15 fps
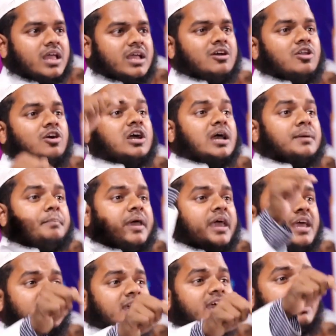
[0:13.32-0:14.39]
এগুলোকে
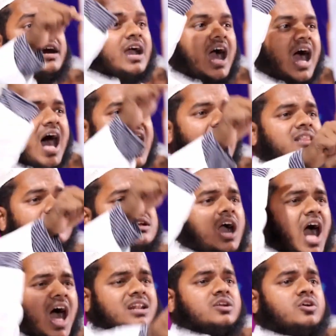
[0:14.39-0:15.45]
ভেঙে খাম
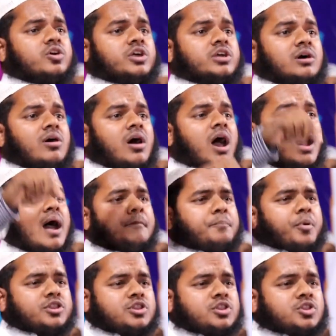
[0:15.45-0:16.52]
খাম করে দেওয়া
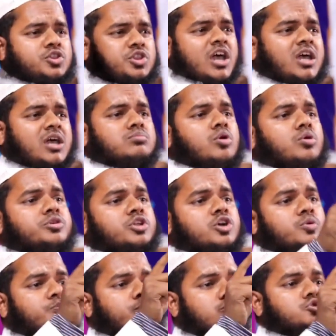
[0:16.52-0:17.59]
প্রত্যেক মুমিনের
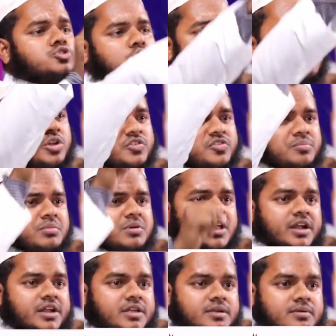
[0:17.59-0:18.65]
উপর জরুরি
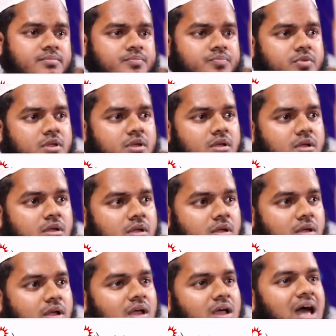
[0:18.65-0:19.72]
জিম্মেদারি
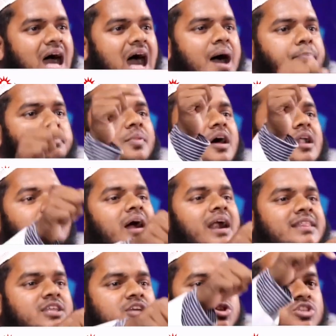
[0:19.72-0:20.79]
আপনার
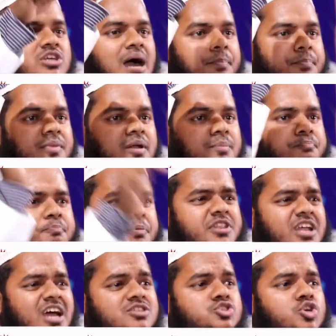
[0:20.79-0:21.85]
বাড়িতে যদি আপনার
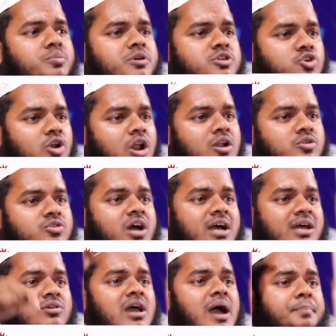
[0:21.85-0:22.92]
পিতার ছবি ঝোলানো
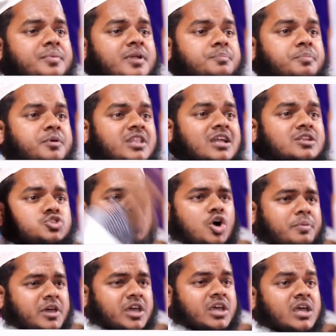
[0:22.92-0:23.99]
থাকে ওই আপনার পিতার
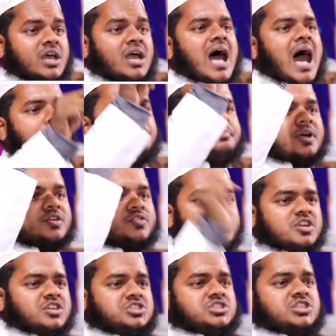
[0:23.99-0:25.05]
ছবি আপনার
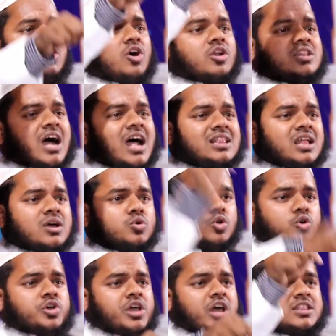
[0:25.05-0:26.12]
সৃষ্টিকর্তা আল্লাহর
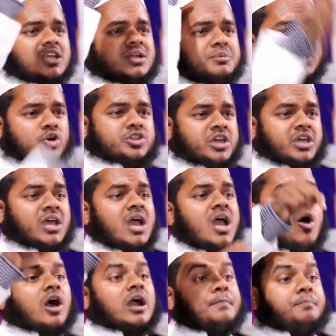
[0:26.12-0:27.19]
উলুহিয়াতের বিরোধী
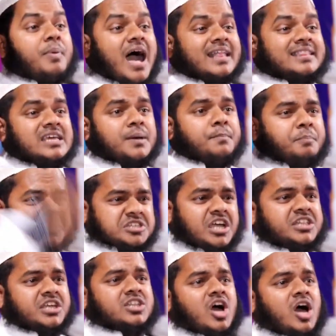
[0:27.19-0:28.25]
ওকে পা দিয়ে
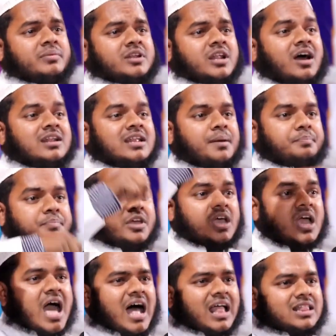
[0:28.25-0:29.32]
পিছিয়ে দিতে হবে না হলে আপনি
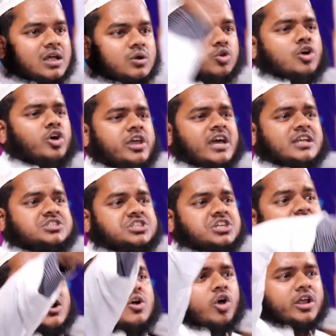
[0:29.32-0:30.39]
আল্লাহর উলুহিয়াত
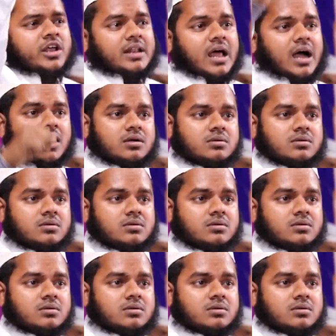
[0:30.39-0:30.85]
স্বীকার করেন না